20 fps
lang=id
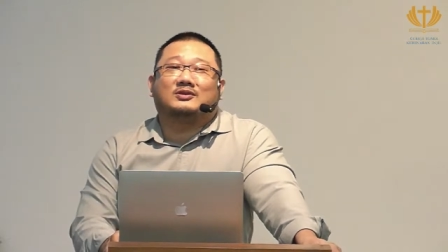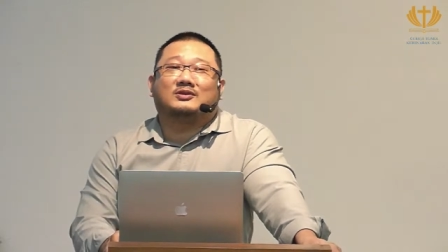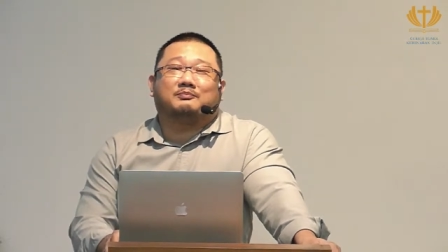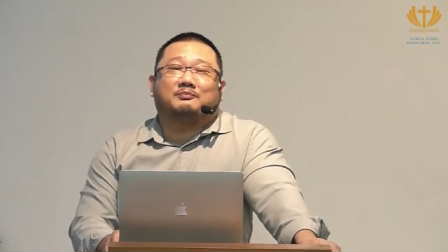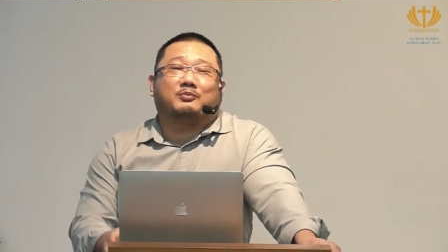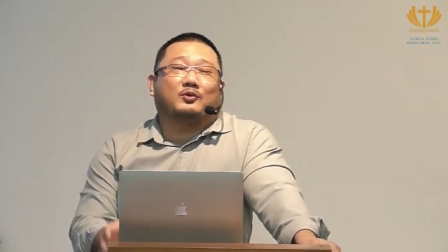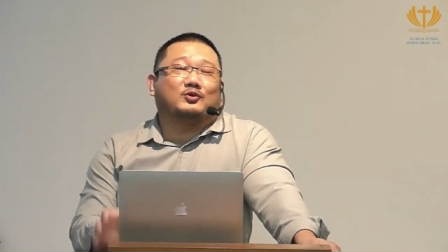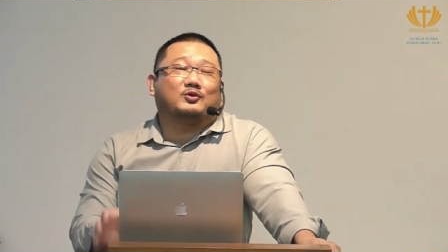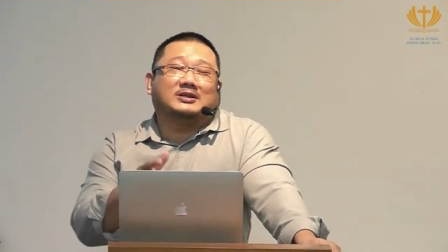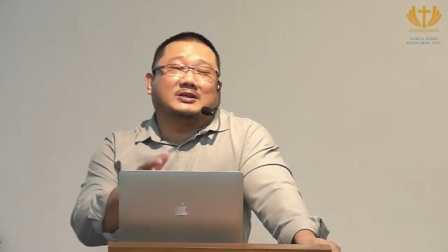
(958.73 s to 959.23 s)

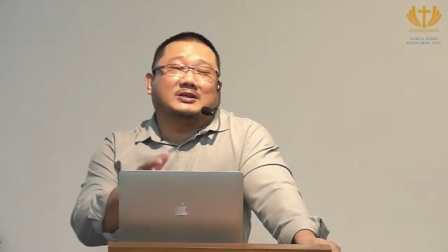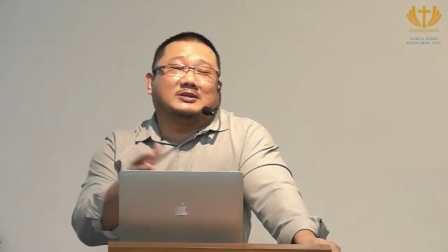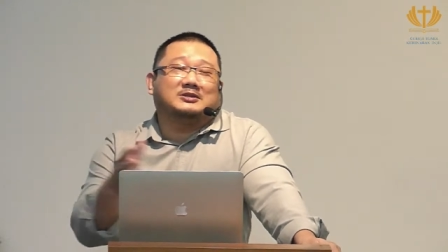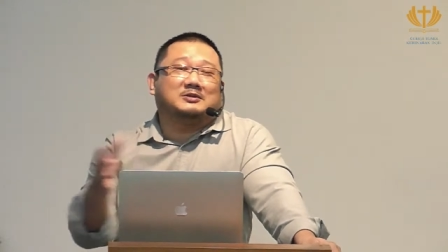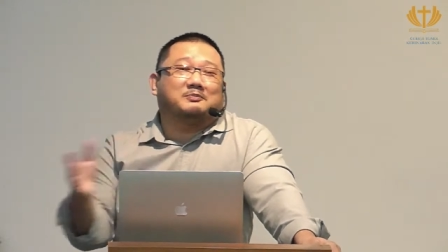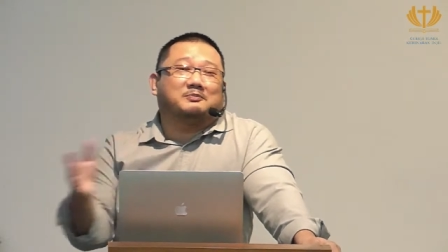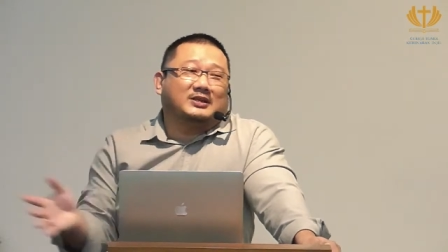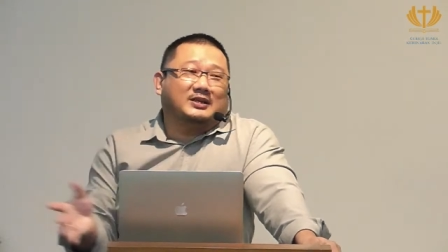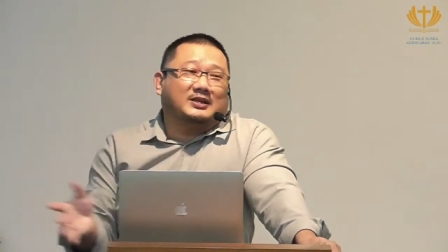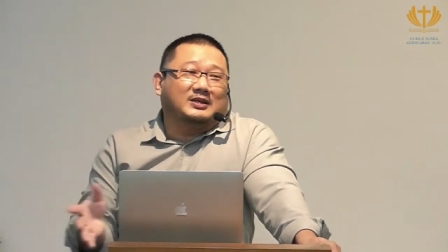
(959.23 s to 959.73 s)
posisi
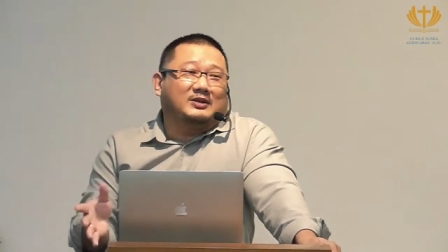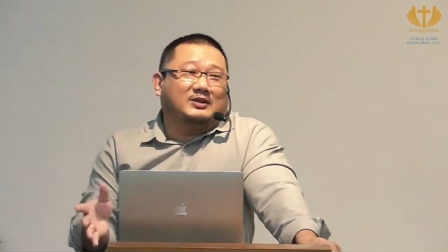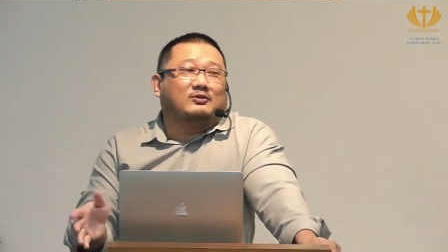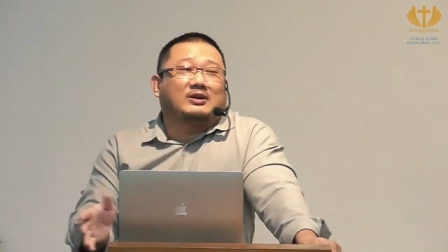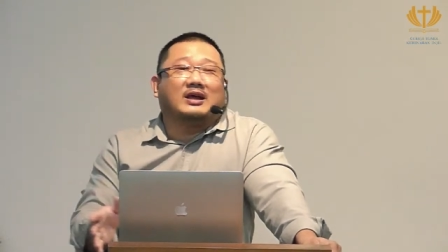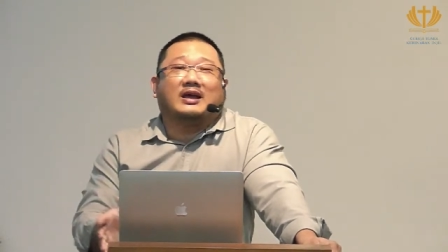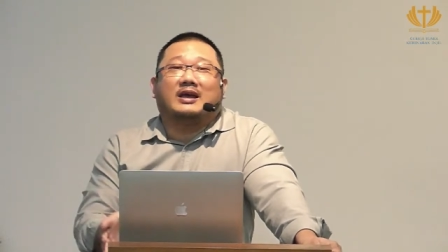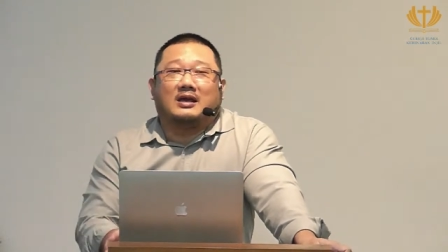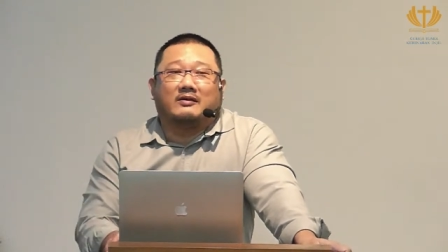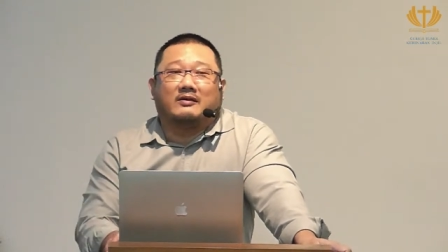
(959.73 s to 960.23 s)
seperti ini udah
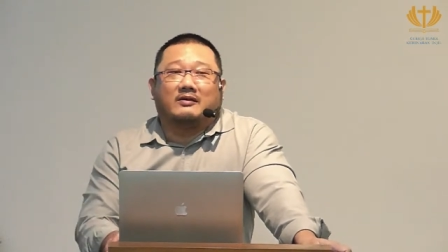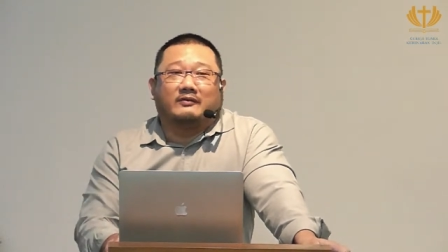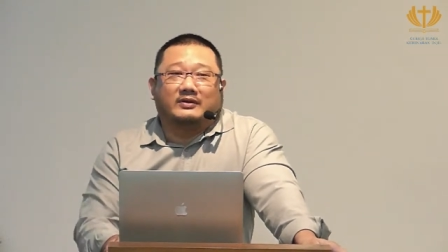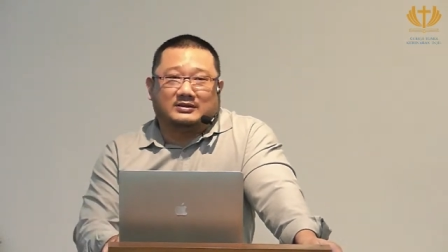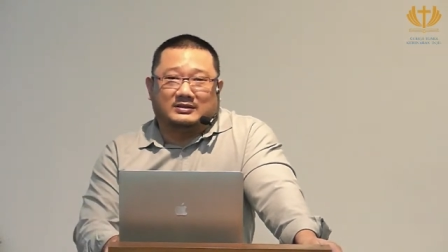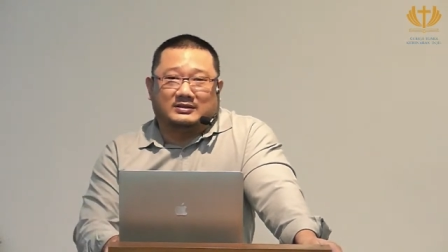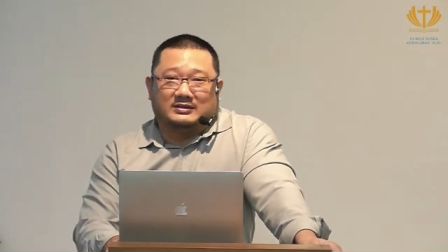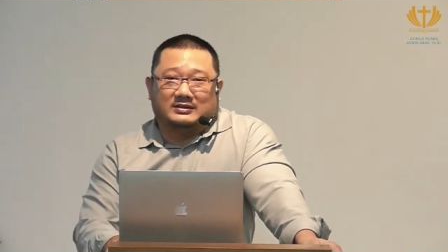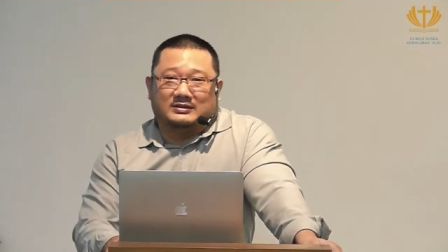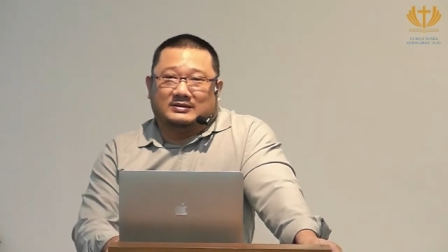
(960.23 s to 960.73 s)
enak
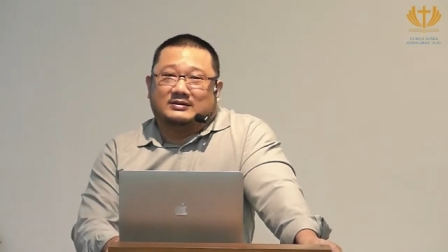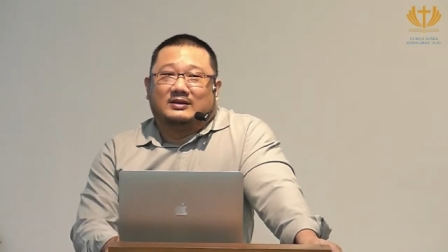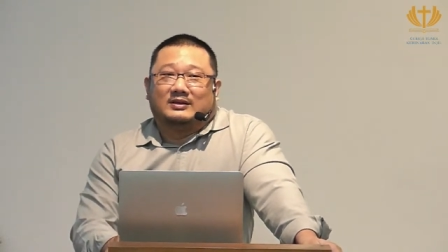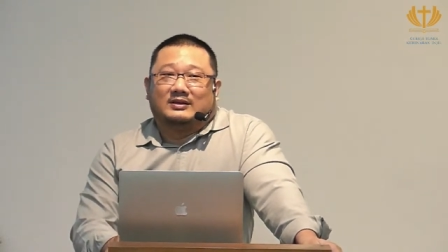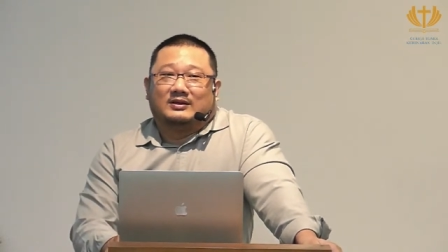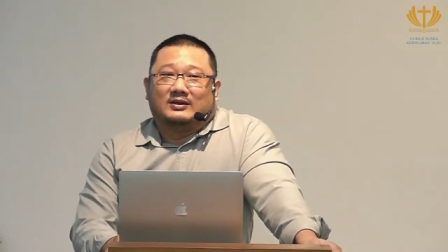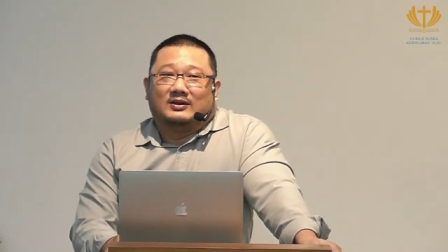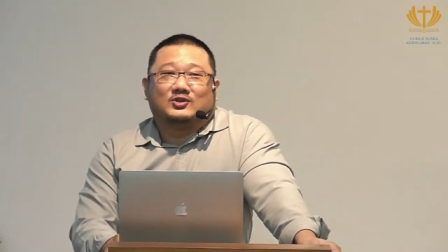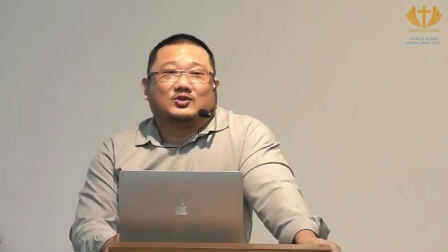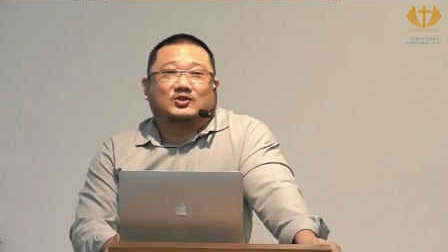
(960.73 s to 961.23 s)
wis,
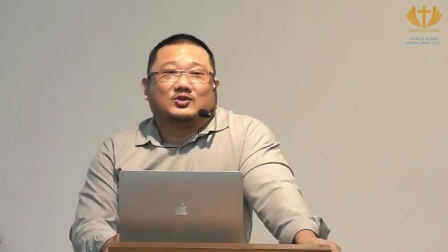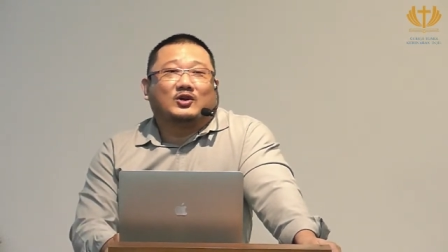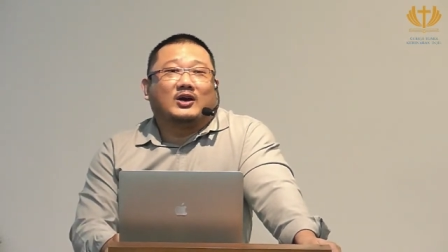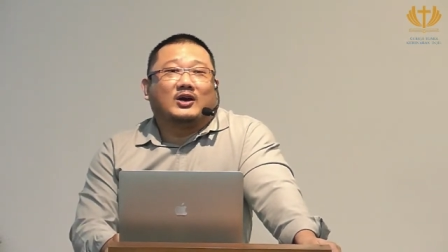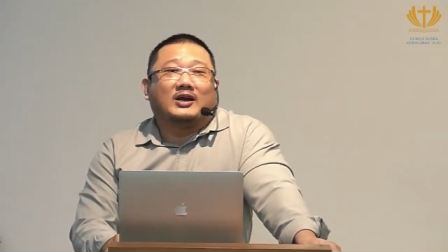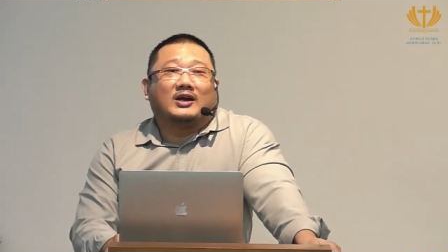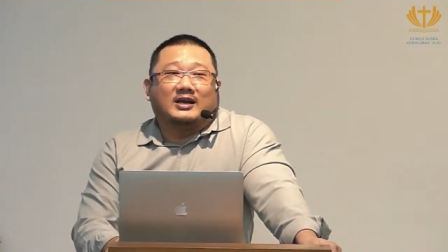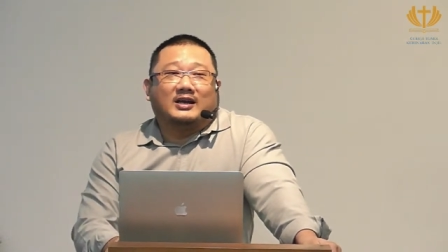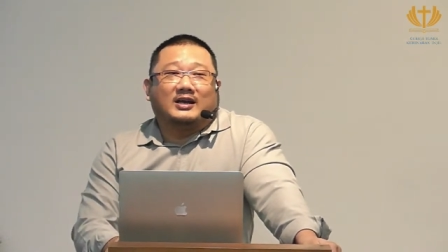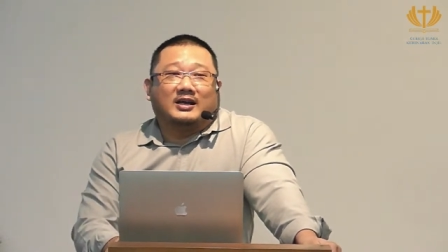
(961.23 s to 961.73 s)
ojo
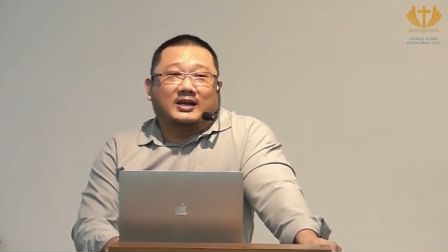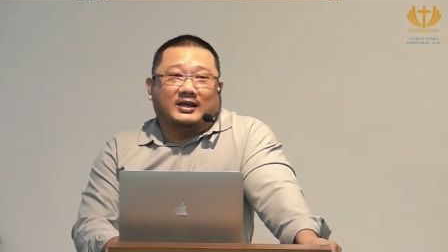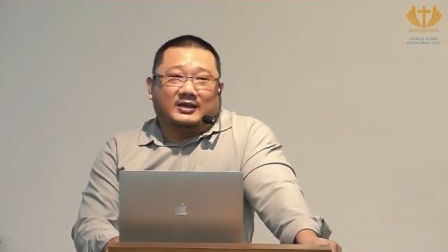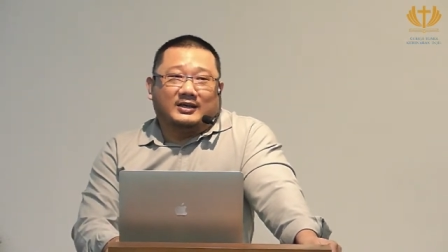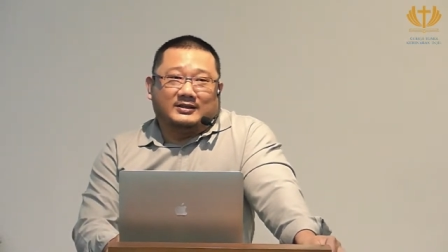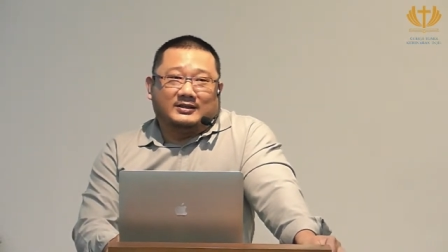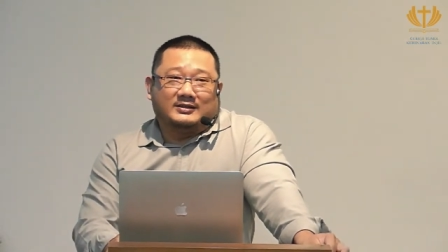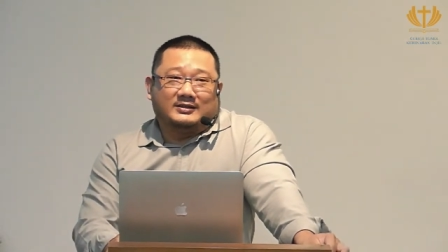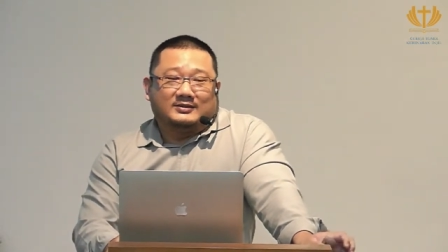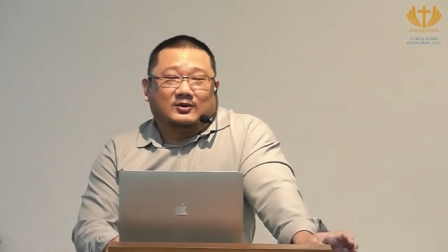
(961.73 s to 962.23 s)
aneh-aneh,
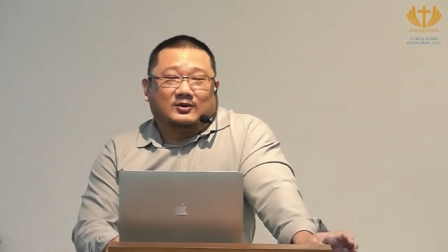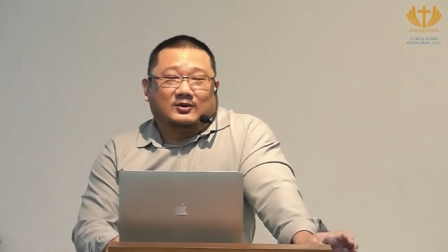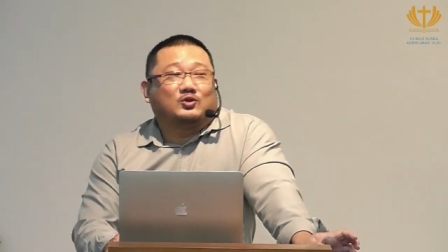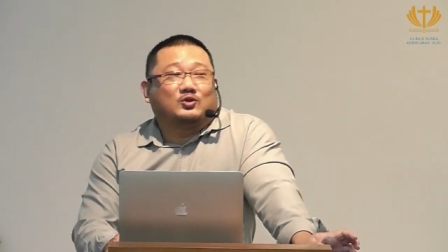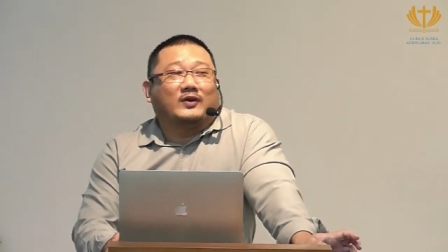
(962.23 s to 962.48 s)
ojo